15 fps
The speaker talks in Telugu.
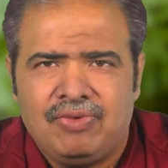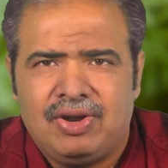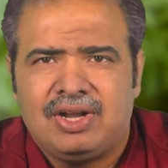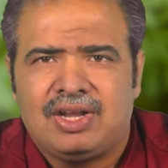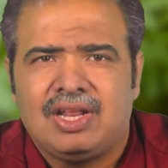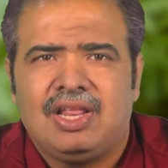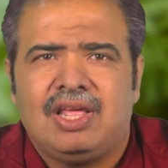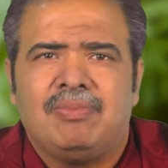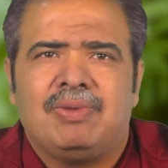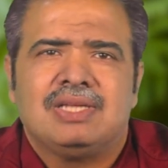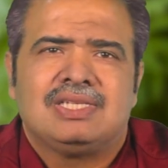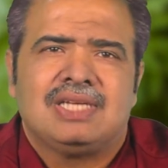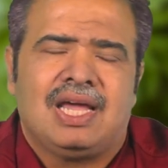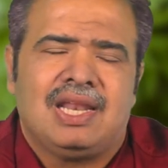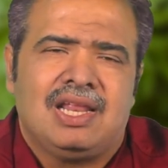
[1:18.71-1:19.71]
వెంటనే మా
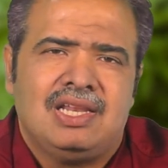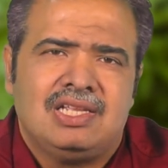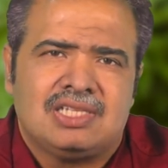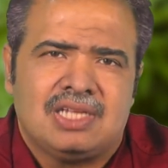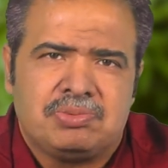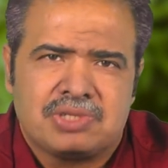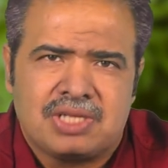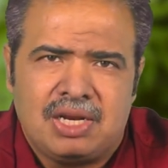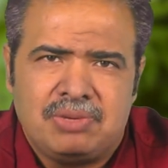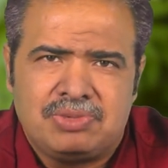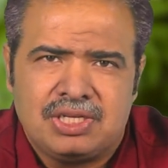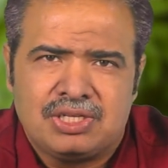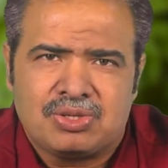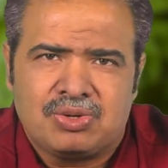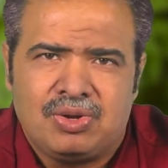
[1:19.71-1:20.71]
ఛానల్ని సబ్స్క్రైబ్
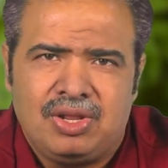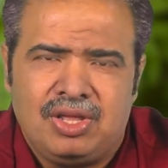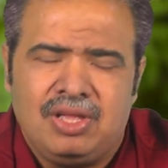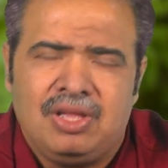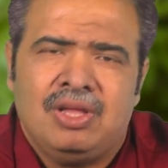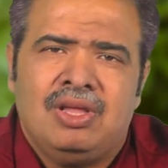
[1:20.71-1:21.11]
చేసుకొని